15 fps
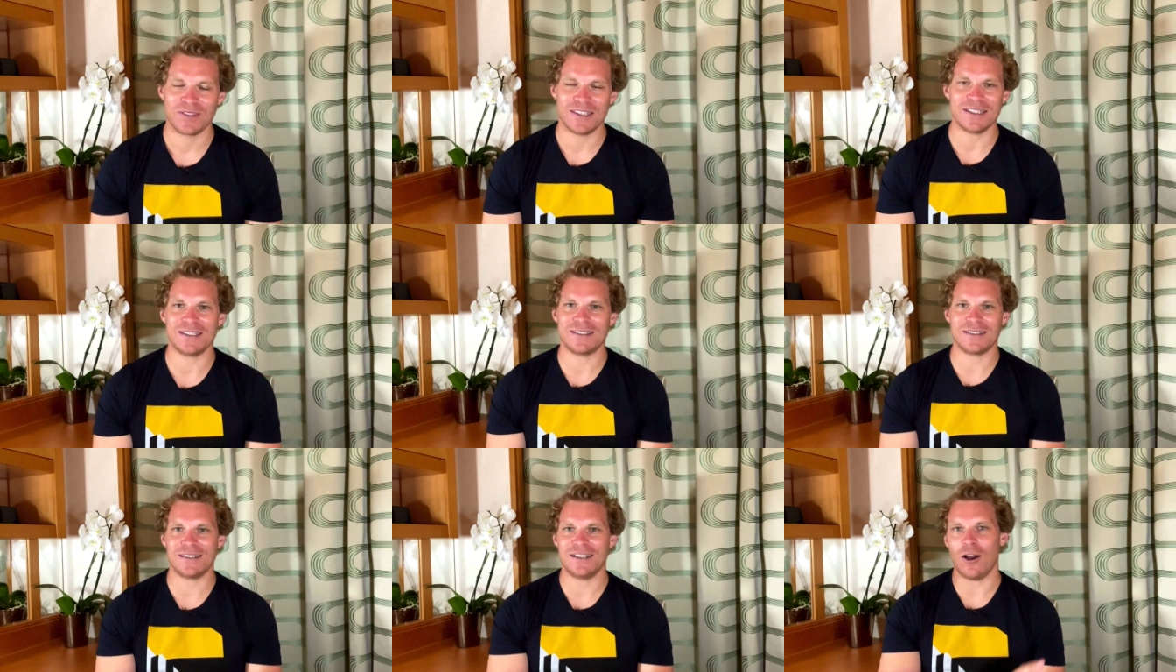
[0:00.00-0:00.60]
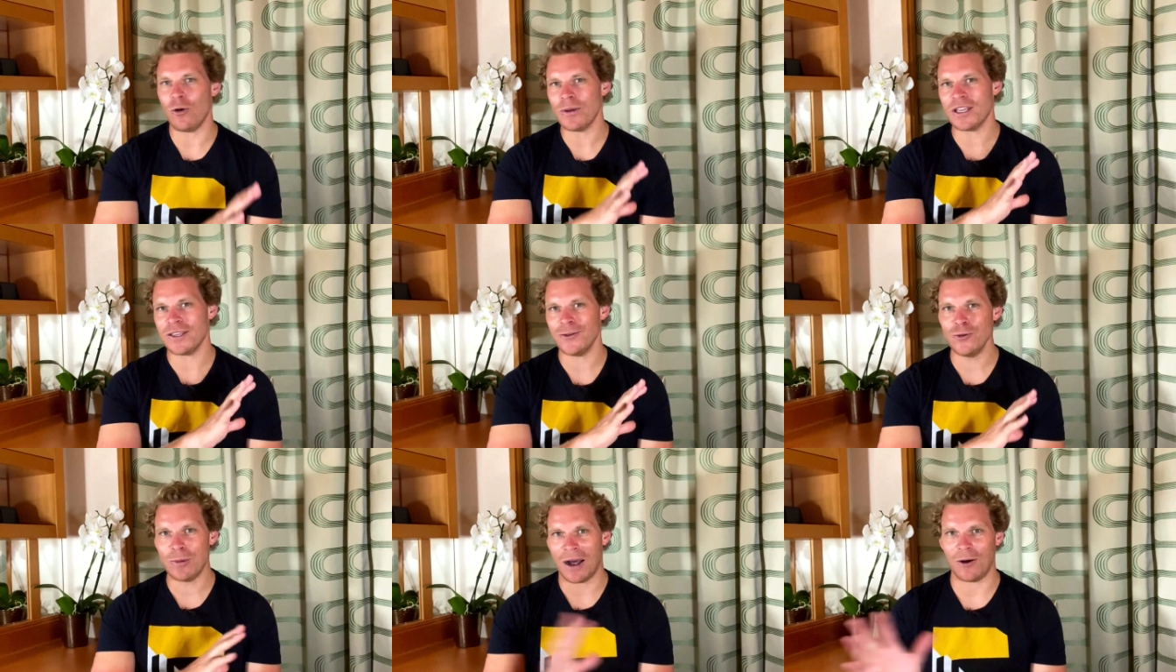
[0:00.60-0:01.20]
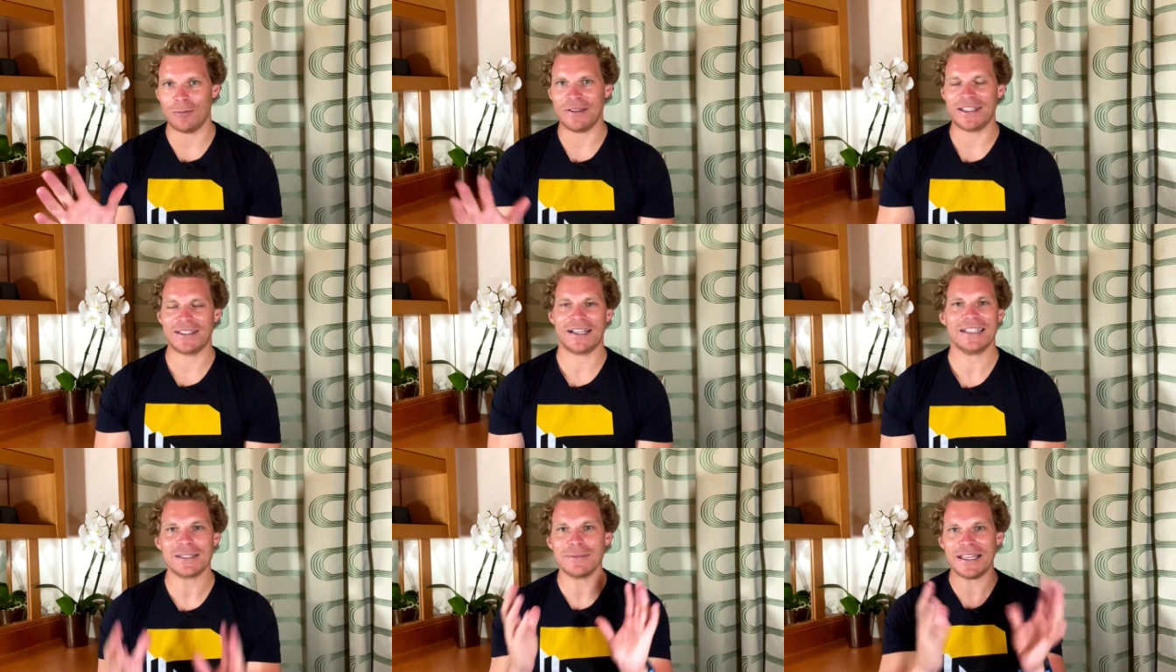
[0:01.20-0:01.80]
Das glaube ich überhaupt nicht.
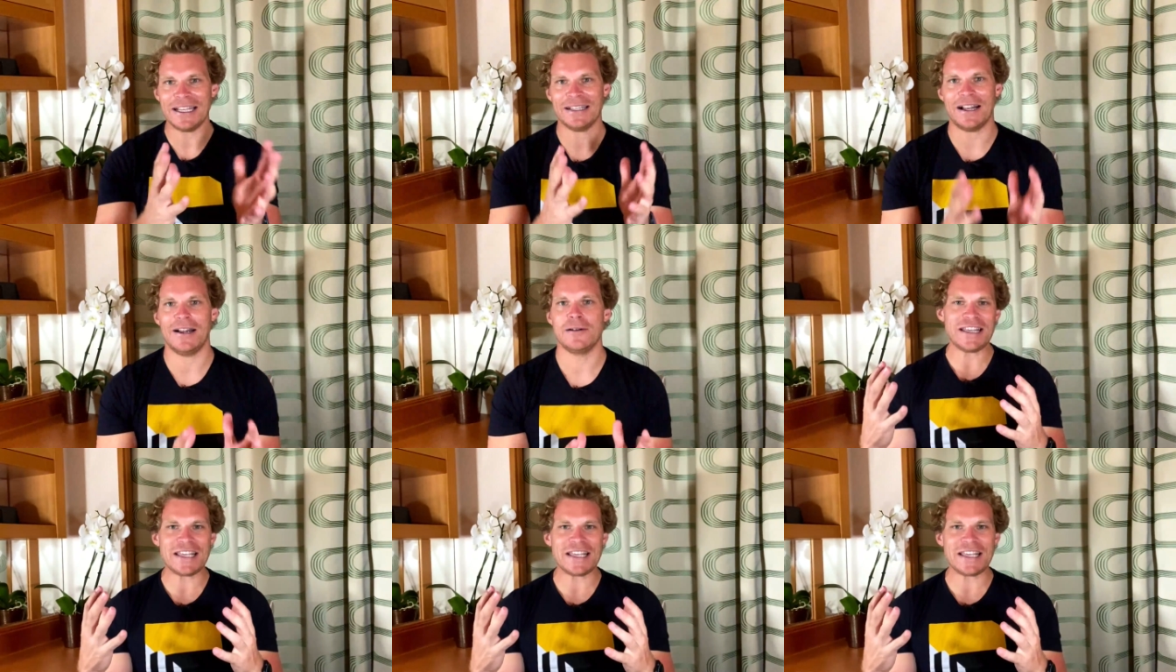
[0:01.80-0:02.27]
Ganz im Gegenteil.